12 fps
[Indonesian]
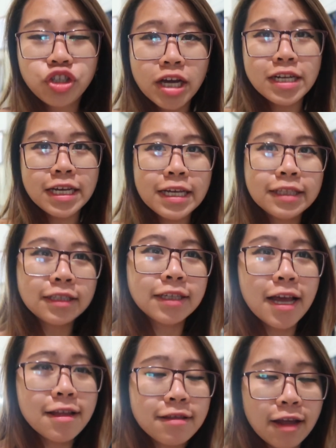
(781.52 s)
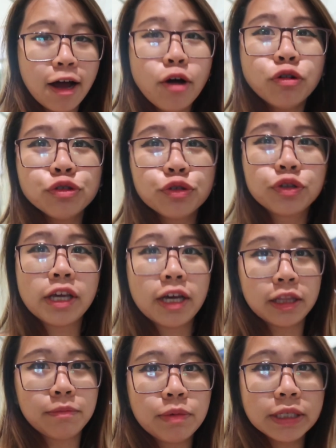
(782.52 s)
Jadi ternyata untuk
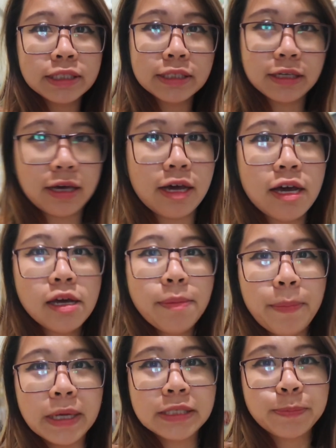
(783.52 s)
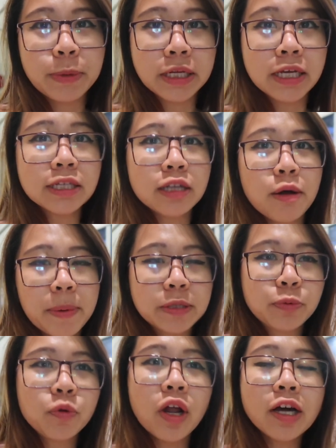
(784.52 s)
tiket busnya pas pergi sama
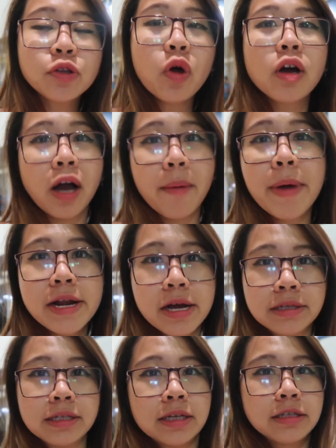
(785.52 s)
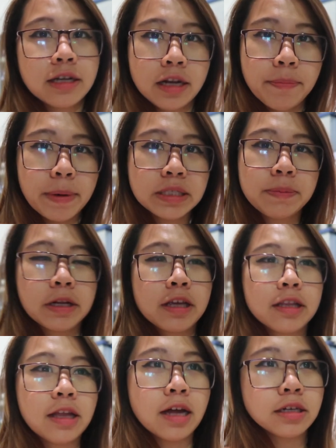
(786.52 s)
pas pulang itu agak beda sih. Jadi pas
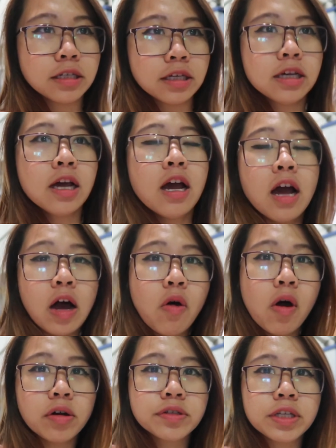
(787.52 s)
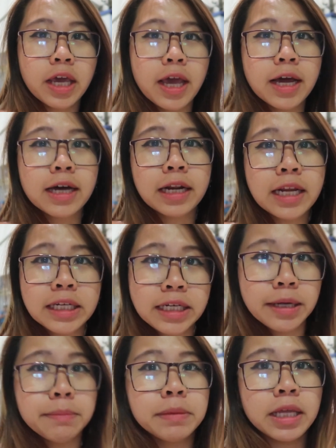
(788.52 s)
pergi tadi aku harus kayak
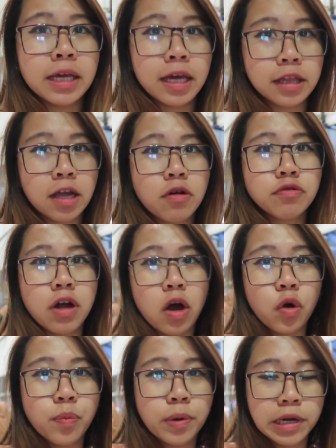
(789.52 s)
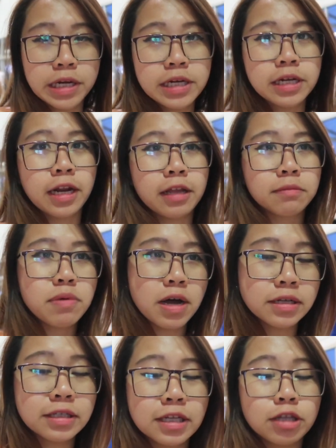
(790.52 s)
ngeridim tiket yang udah aku beli di Red
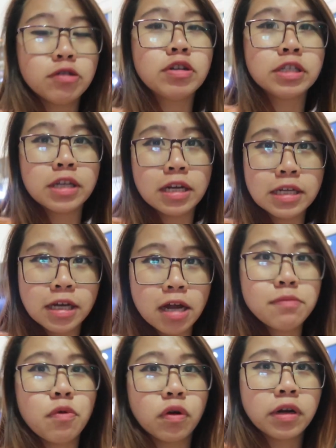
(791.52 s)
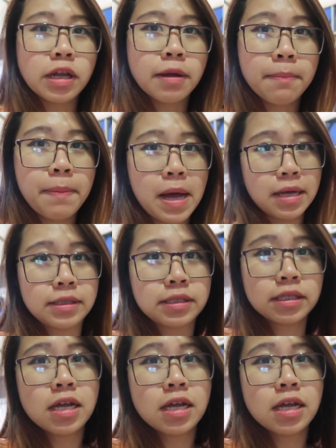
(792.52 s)
Bus itu dijadikan boarding pass.